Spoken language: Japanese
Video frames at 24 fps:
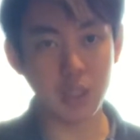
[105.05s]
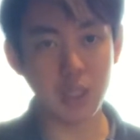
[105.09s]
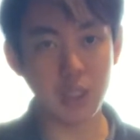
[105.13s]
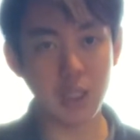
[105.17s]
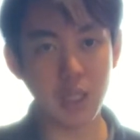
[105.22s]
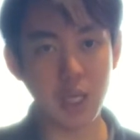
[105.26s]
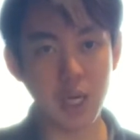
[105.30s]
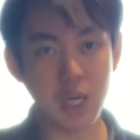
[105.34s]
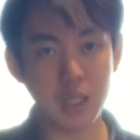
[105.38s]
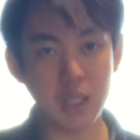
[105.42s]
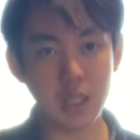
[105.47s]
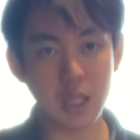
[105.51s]

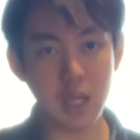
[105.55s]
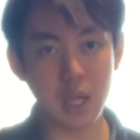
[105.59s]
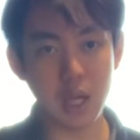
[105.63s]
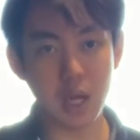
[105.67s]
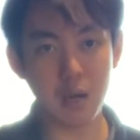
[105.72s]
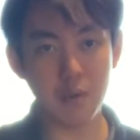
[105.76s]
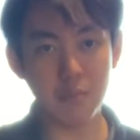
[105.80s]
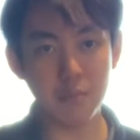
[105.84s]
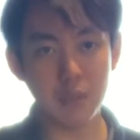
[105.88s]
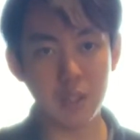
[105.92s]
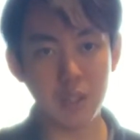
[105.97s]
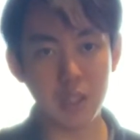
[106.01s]
左手
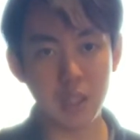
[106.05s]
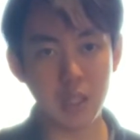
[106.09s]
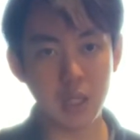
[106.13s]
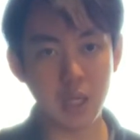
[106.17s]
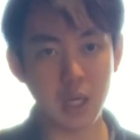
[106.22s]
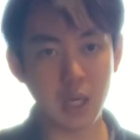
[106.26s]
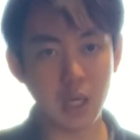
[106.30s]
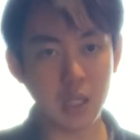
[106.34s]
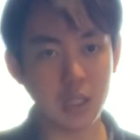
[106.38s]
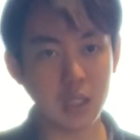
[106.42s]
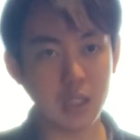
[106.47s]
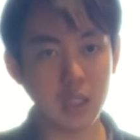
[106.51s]
が右
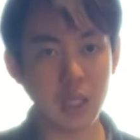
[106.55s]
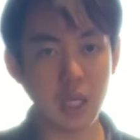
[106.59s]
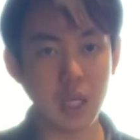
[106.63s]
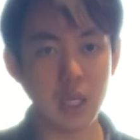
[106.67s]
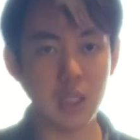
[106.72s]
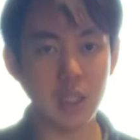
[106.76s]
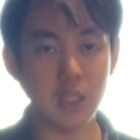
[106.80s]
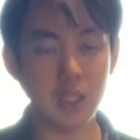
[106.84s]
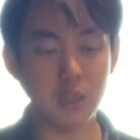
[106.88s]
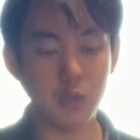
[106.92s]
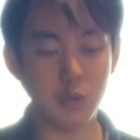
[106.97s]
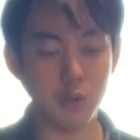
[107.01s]
から
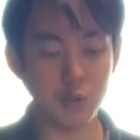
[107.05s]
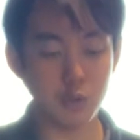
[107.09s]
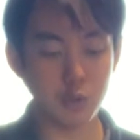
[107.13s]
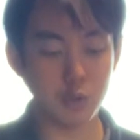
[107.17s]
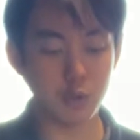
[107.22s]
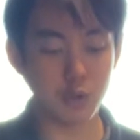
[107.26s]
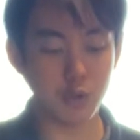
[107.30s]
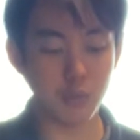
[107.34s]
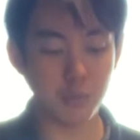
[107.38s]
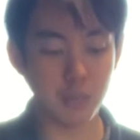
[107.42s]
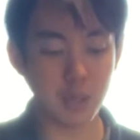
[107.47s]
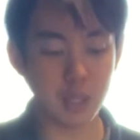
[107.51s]
左に移動
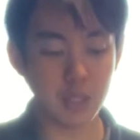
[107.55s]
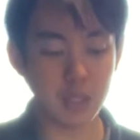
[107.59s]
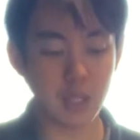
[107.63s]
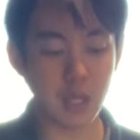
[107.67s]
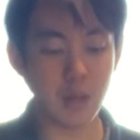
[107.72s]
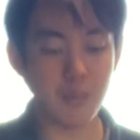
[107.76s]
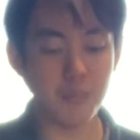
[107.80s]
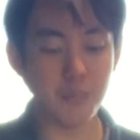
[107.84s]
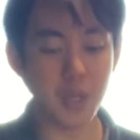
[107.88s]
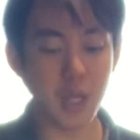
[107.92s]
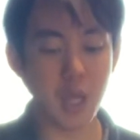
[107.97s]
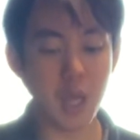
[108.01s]
する
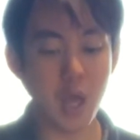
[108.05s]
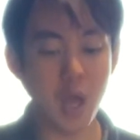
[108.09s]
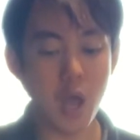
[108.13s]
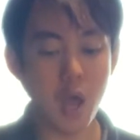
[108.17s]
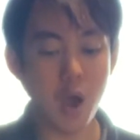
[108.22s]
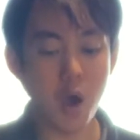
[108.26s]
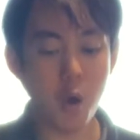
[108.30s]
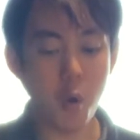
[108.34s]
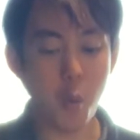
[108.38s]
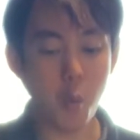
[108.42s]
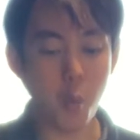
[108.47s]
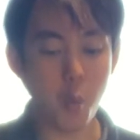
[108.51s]
パターンで、
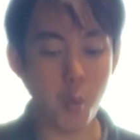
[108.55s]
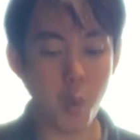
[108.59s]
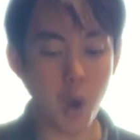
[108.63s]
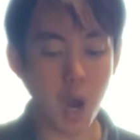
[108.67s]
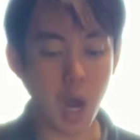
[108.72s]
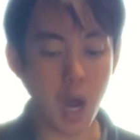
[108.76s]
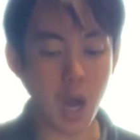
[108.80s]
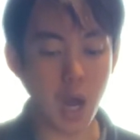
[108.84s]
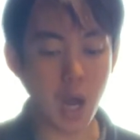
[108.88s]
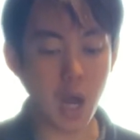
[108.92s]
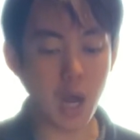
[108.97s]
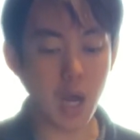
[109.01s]

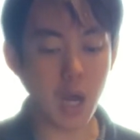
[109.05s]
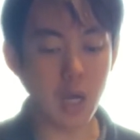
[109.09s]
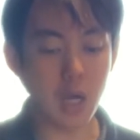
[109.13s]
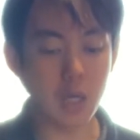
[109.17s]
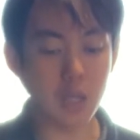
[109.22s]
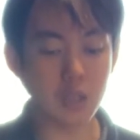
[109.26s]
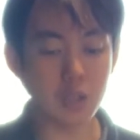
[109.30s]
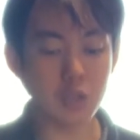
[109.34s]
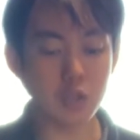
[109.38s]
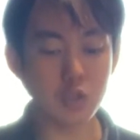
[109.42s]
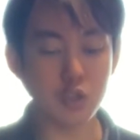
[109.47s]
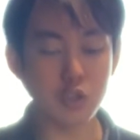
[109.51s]
ワン、
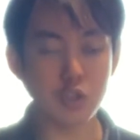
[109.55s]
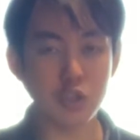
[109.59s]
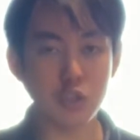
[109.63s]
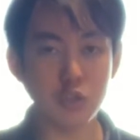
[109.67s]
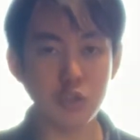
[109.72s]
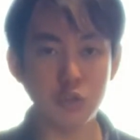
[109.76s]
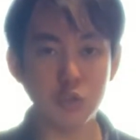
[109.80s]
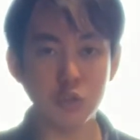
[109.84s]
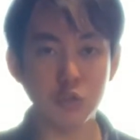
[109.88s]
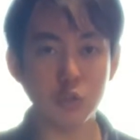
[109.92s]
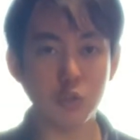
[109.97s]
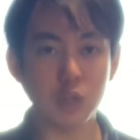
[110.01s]

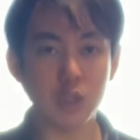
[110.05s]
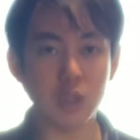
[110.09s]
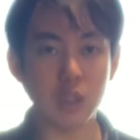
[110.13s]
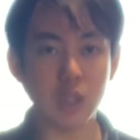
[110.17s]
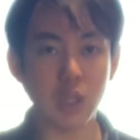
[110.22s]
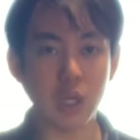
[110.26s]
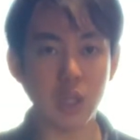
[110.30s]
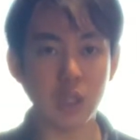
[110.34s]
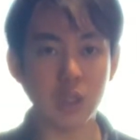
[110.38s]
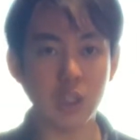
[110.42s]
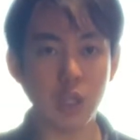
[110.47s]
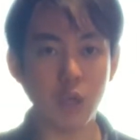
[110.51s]
ツーとし
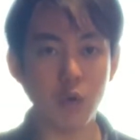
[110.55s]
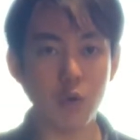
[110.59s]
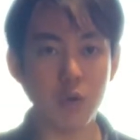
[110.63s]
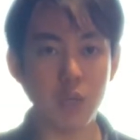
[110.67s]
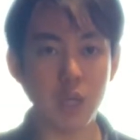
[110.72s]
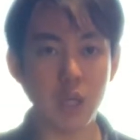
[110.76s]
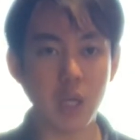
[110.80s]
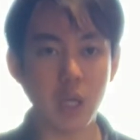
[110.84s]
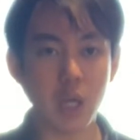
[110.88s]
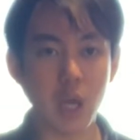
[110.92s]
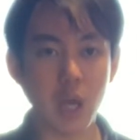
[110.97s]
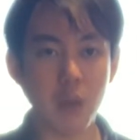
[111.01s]
たら手を
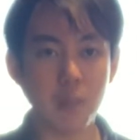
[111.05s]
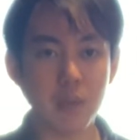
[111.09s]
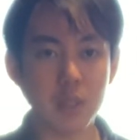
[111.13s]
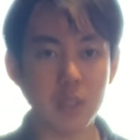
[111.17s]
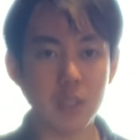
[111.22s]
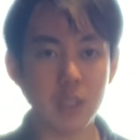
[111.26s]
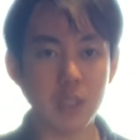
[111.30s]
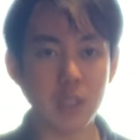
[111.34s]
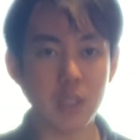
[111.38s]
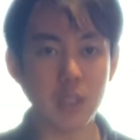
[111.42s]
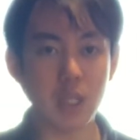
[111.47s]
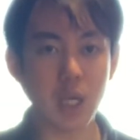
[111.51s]
入れ替えま
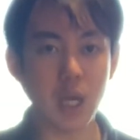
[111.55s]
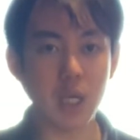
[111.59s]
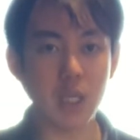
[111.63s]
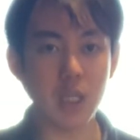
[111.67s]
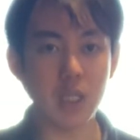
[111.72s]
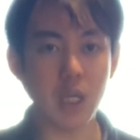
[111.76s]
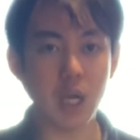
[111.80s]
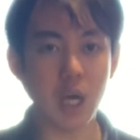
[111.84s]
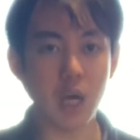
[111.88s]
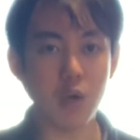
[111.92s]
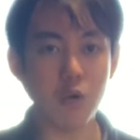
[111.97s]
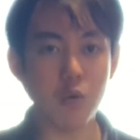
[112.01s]
す。
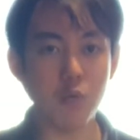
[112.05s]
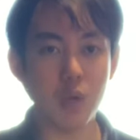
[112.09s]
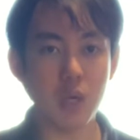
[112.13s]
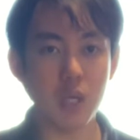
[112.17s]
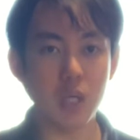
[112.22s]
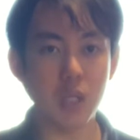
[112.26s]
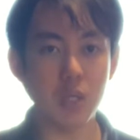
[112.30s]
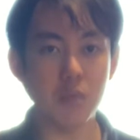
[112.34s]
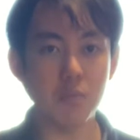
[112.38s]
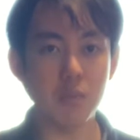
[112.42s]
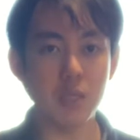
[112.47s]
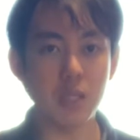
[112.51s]
左が上
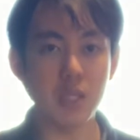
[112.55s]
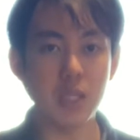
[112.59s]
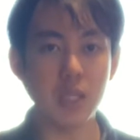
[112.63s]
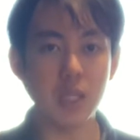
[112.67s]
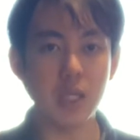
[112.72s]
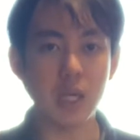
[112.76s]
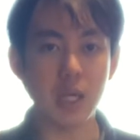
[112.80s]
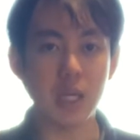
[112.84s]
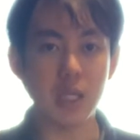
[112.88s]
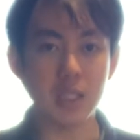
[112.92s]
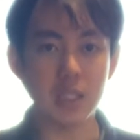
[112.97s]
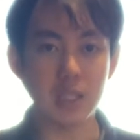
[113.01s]
に、
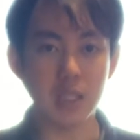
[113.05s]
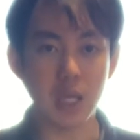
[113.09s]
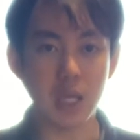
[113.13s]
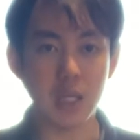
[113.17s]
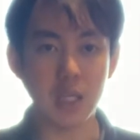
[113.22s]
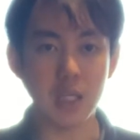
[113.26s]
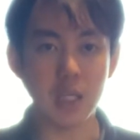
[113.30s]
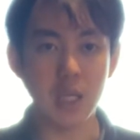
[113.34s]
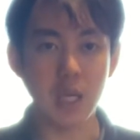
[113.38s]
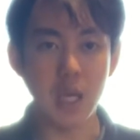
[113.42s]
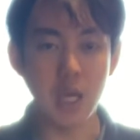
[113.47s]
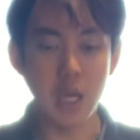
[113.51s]
右が下
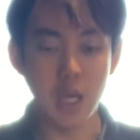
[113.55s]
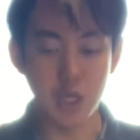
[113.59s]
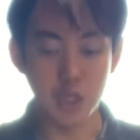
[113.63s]
に。